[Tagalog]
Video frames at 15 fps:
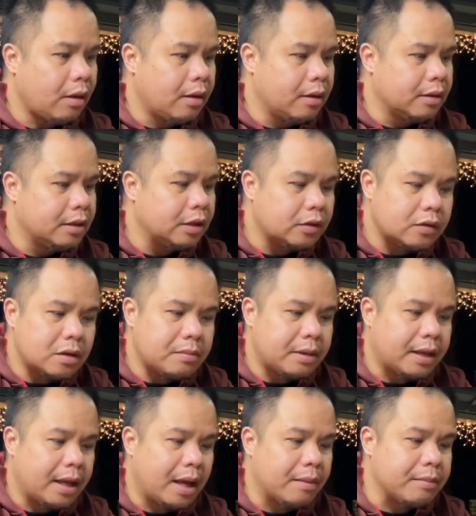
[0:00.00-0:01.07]
dito sa
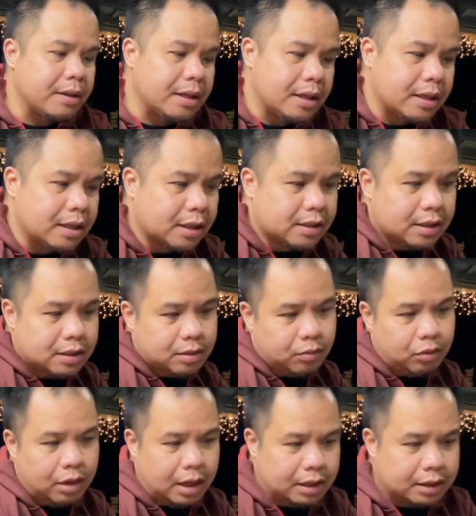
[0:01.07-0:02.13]
Miami,
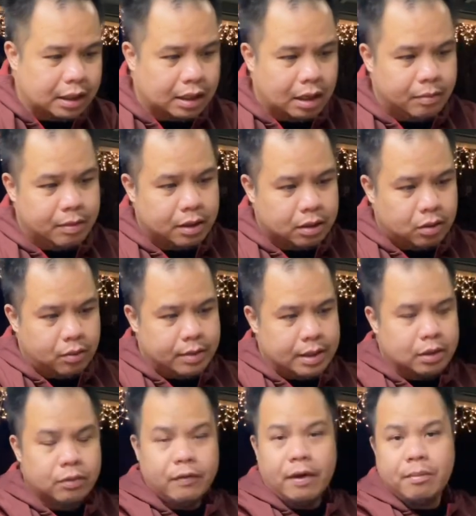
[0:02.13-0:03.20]
nagsisimula ang taglamig
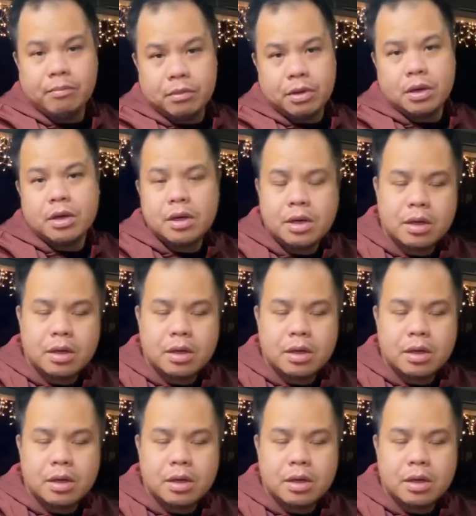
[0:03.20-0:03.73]
tuwing November